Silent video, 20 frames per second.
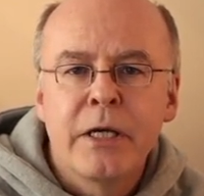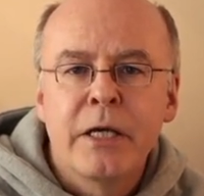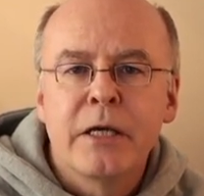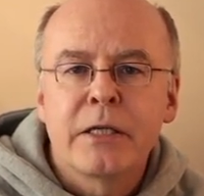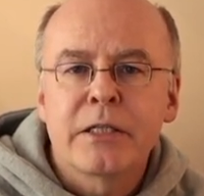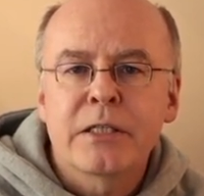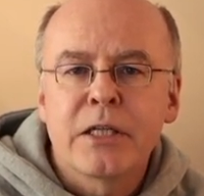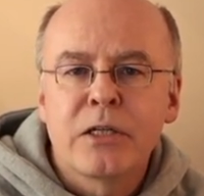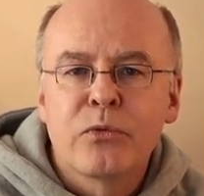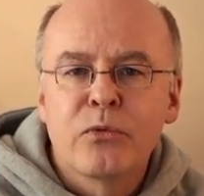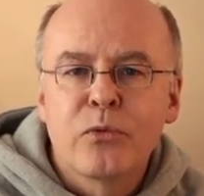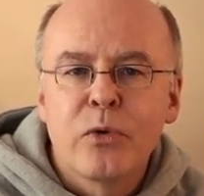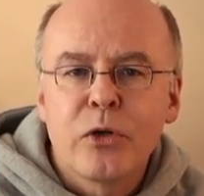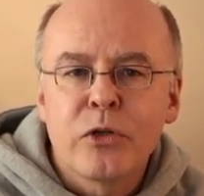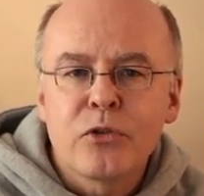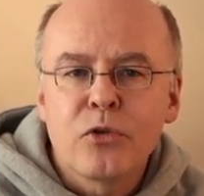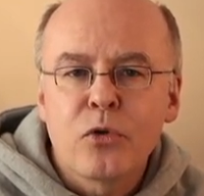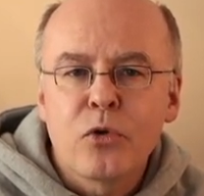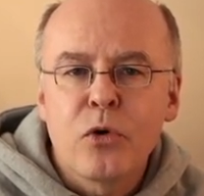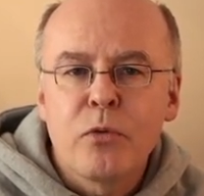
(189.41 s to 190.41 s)
dass ein
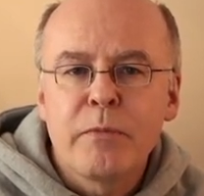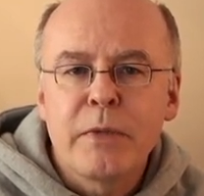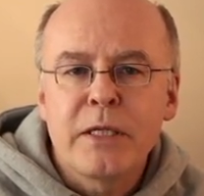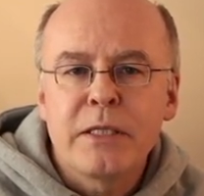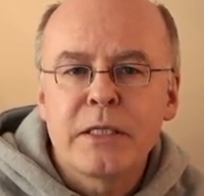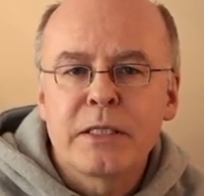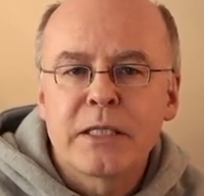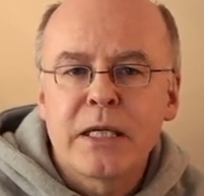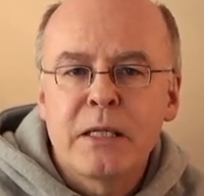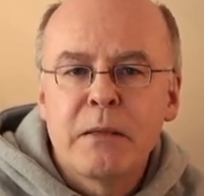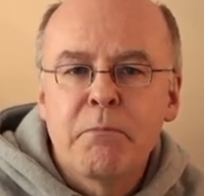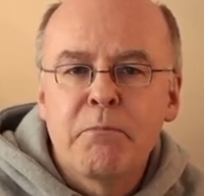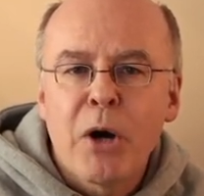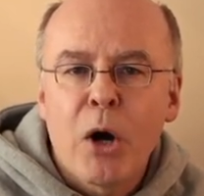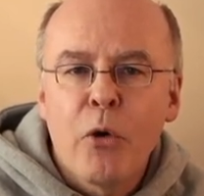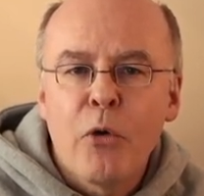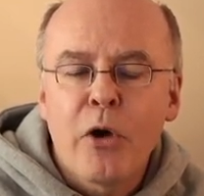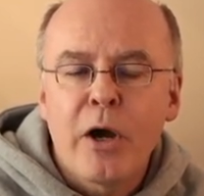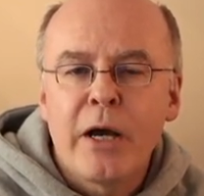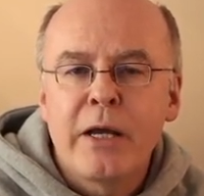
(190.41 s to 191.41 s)
Word-Dokument in seinem
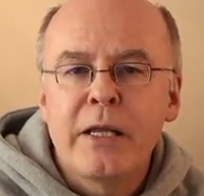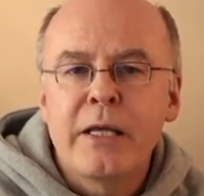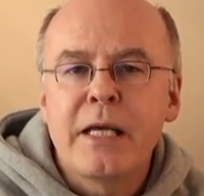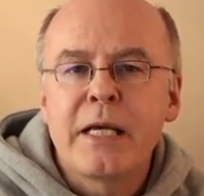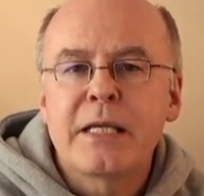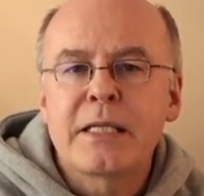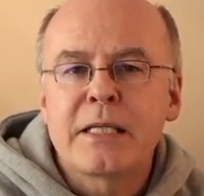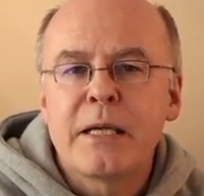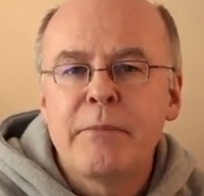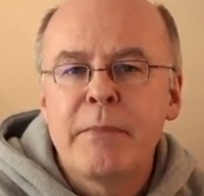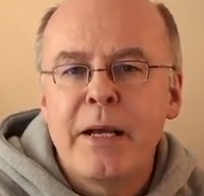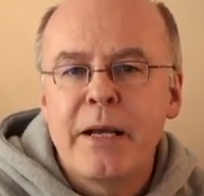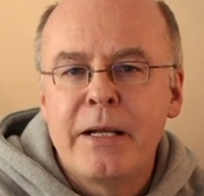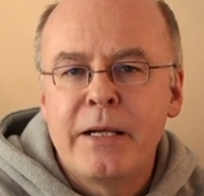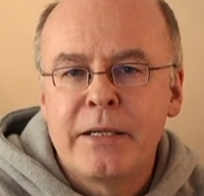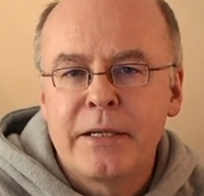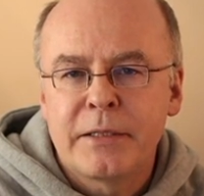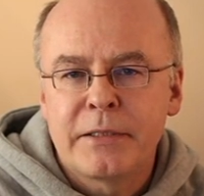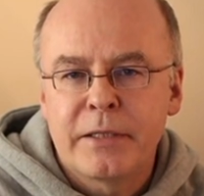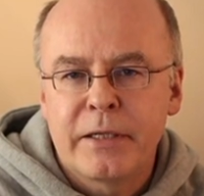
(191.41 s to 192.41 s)
Bauch eine
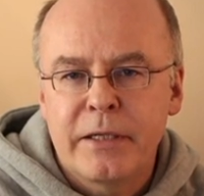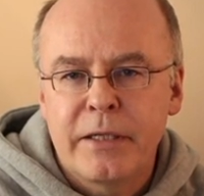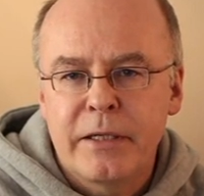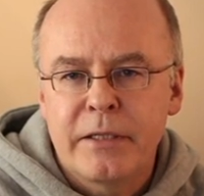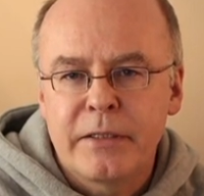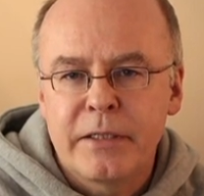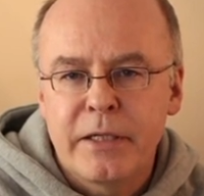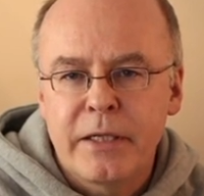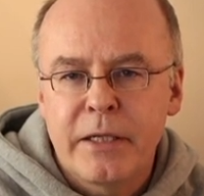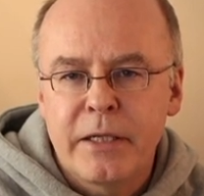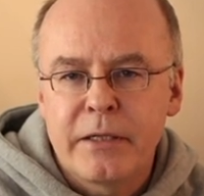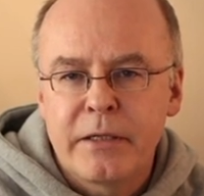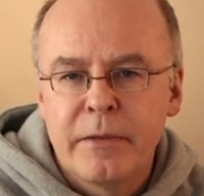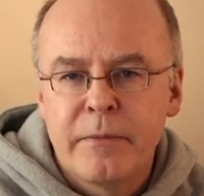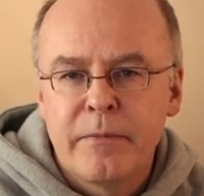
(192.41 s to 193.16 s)
XML-Datei enthält.